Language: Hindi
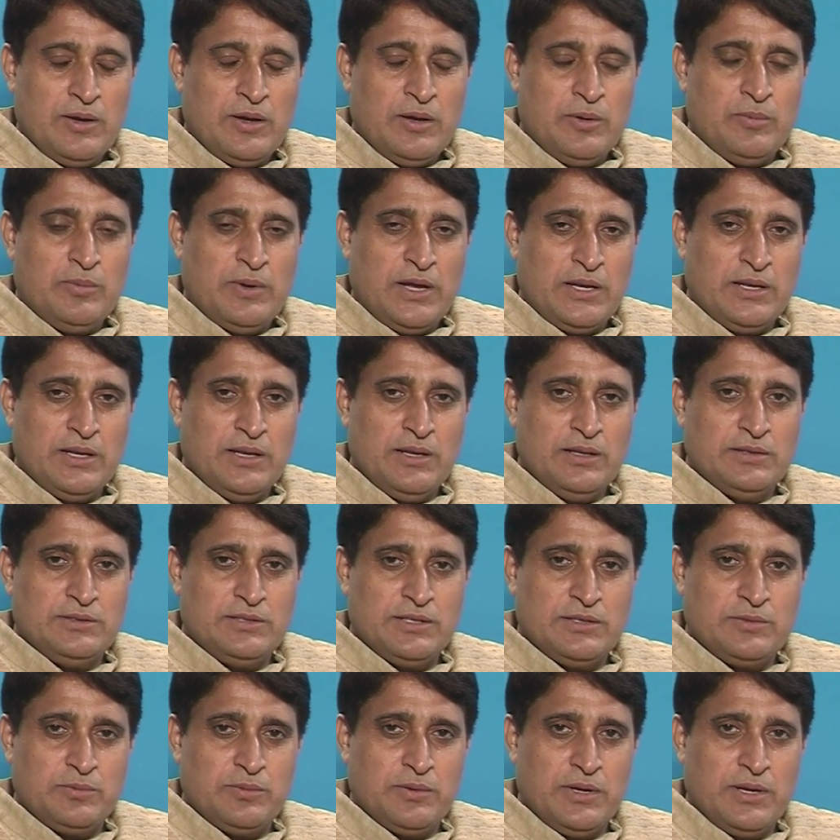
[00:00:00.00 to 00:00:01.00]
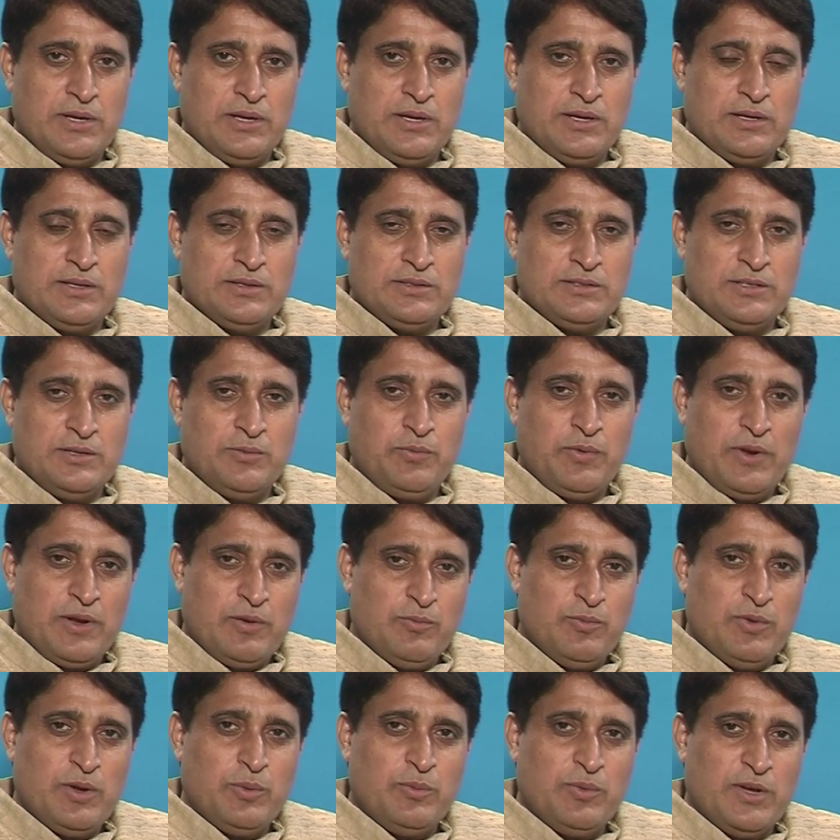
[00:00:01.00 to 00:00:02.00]
हमारी जिसमें जी
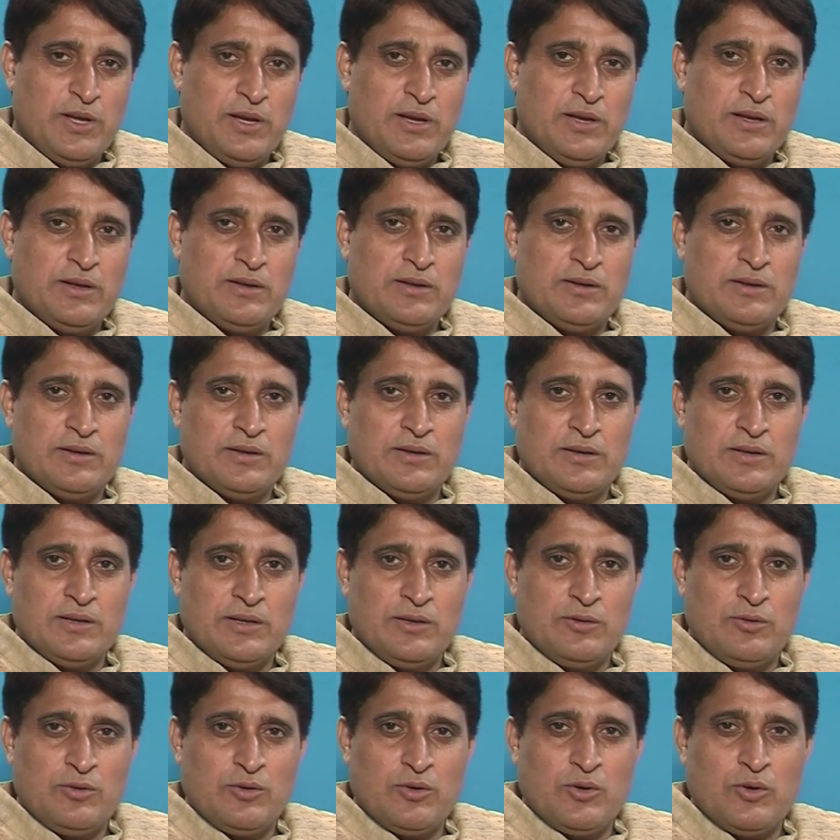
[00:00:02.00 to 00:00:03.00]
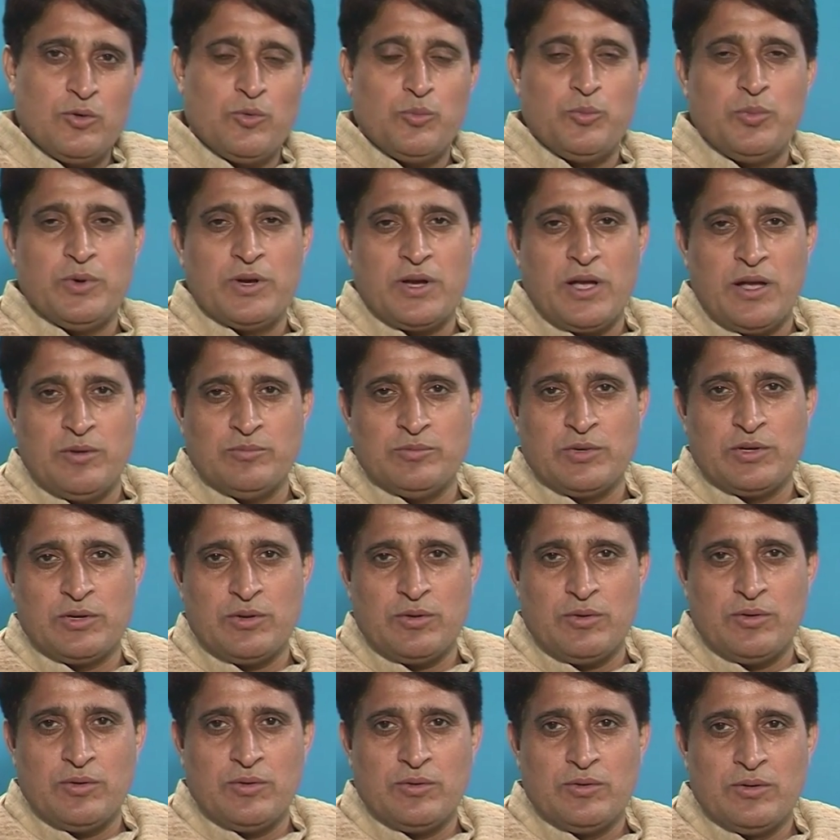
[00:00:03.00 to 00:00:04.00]
फिल्म में मैं हीरो के रूप में काम
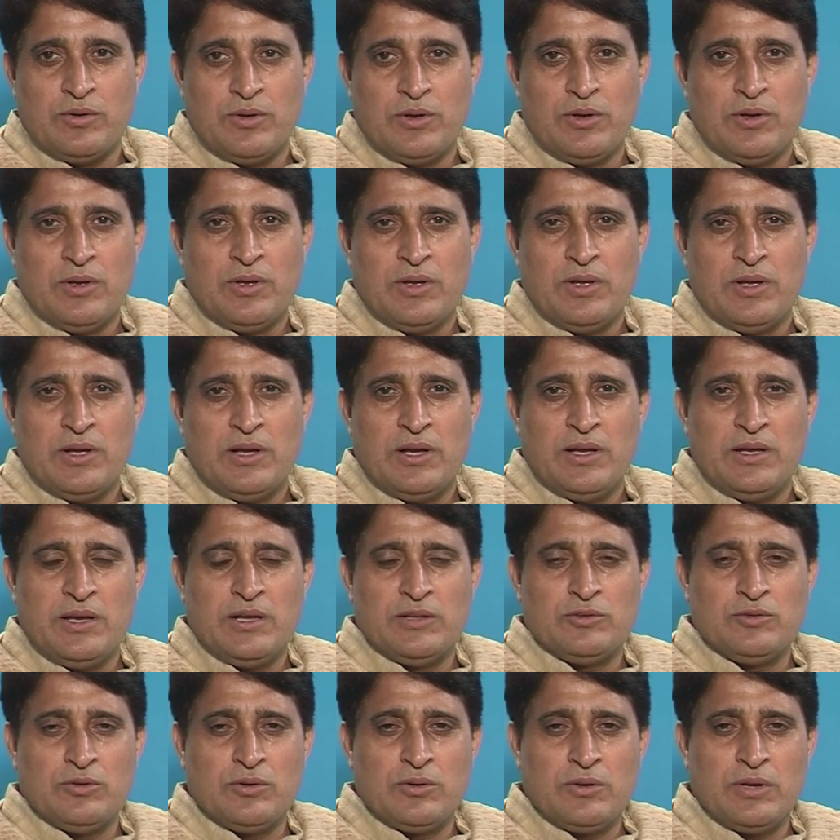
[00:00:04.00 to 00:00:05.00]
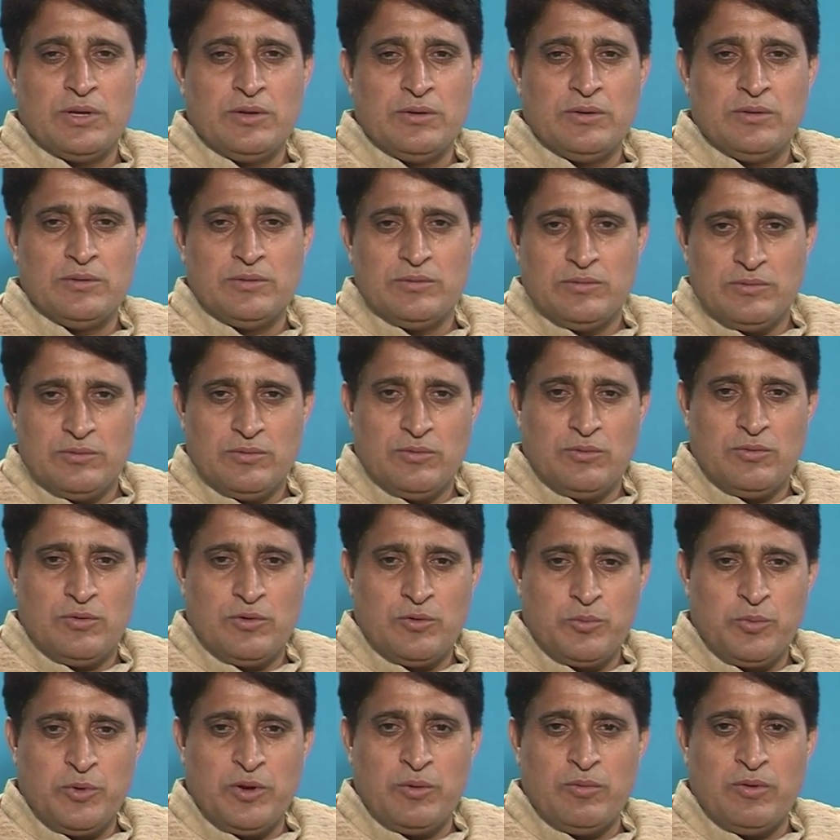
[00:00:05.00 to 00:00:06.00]
करो यहाँ तो कई
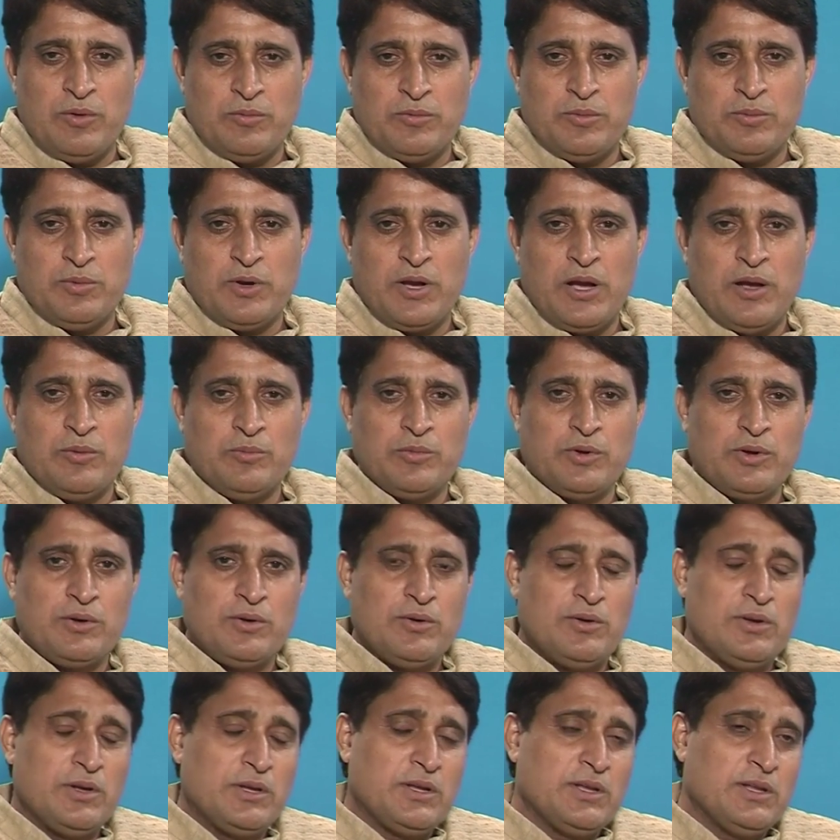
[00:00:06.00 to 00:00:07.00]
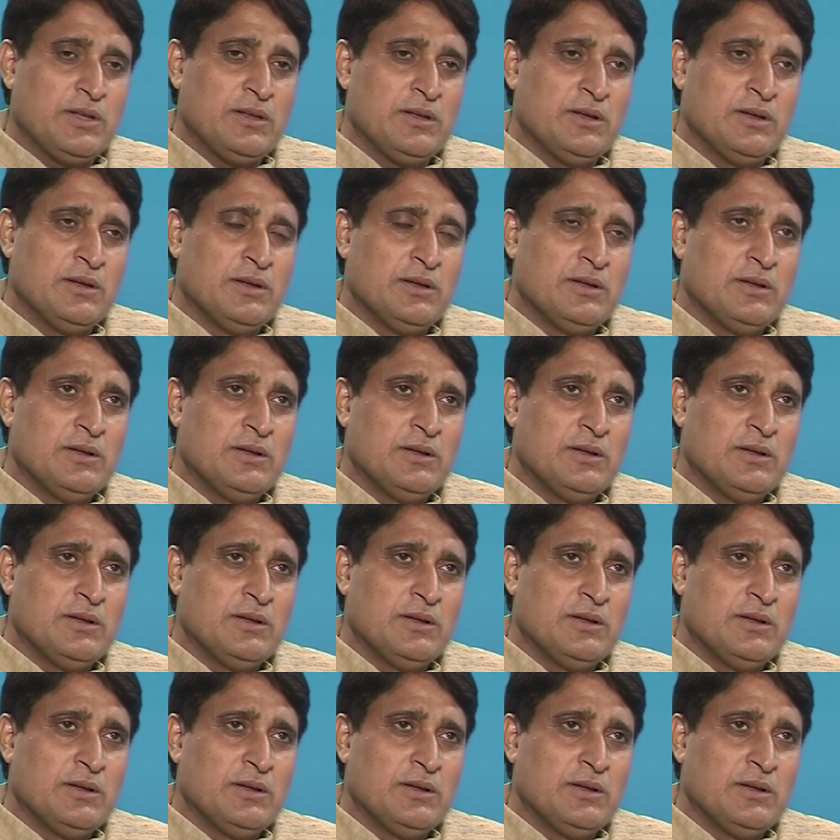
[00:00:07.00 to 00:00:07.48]
और फिल्मों में भी काम करो लेकिन